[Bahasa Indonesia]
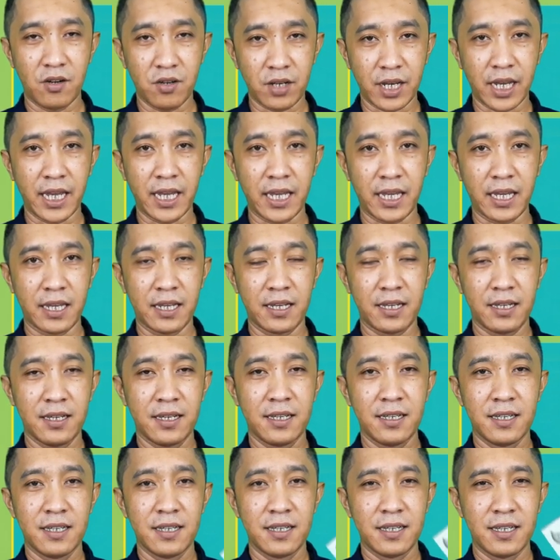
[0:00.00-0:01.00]
Oke, okay.
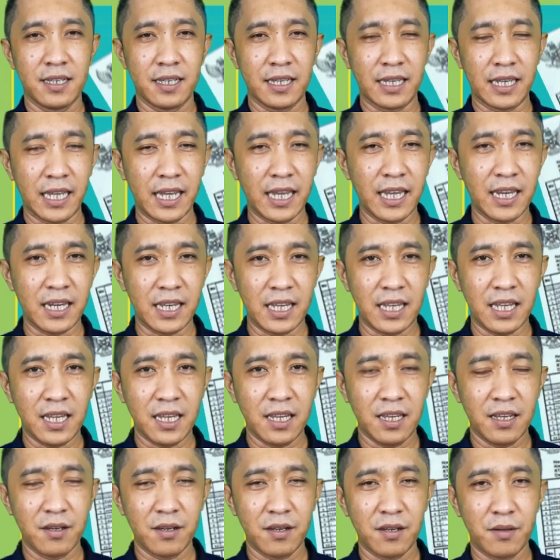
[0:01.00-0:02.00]

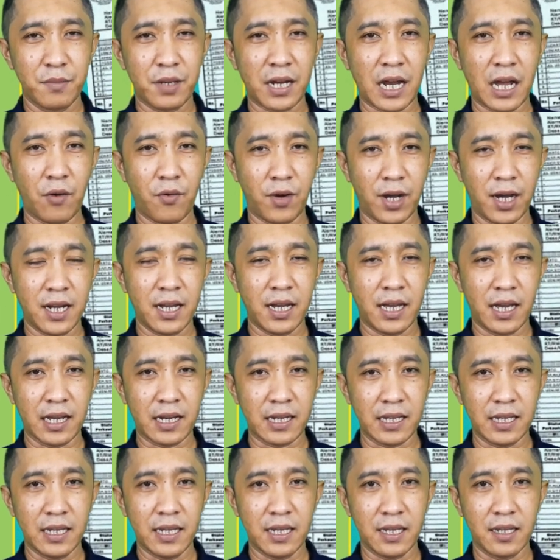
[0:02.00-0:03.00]
ini berawal
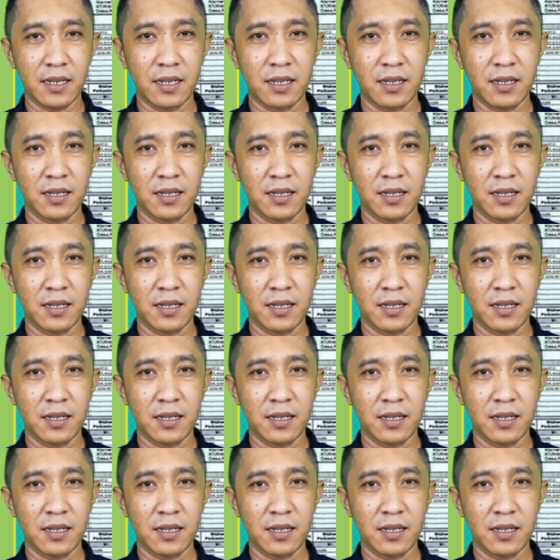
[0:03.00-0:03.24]
dari